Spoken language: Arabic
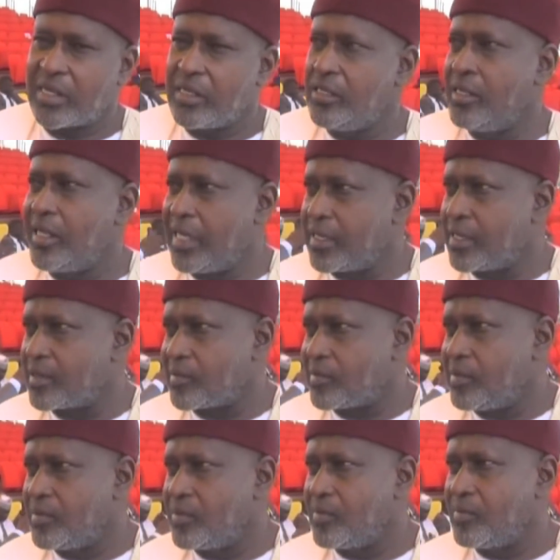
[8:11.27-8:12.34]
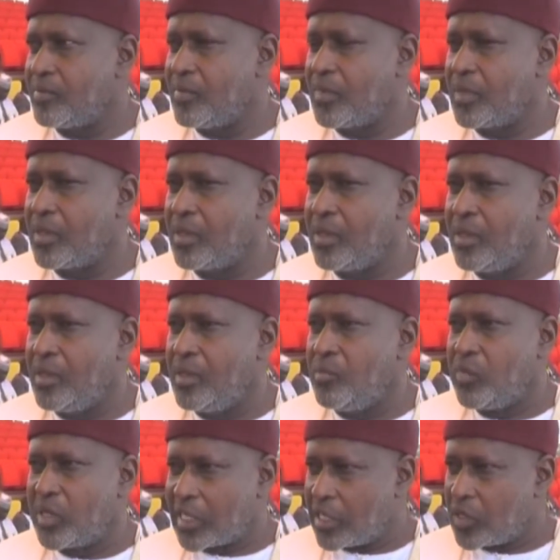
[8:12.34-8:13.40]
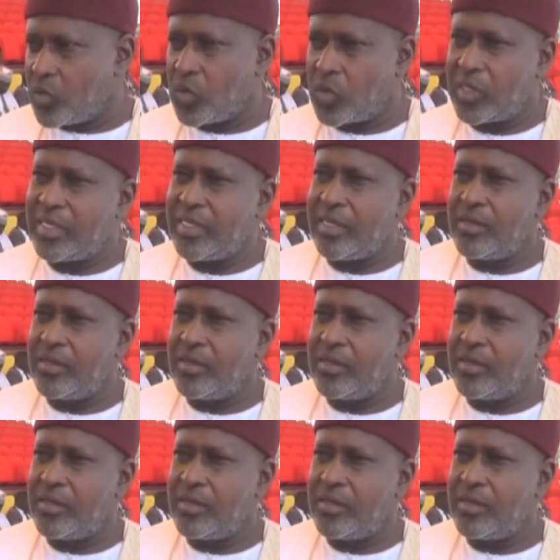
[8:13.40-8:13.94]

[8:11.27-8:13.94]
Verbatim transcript: غير حرية ليس هناك إبداع فكري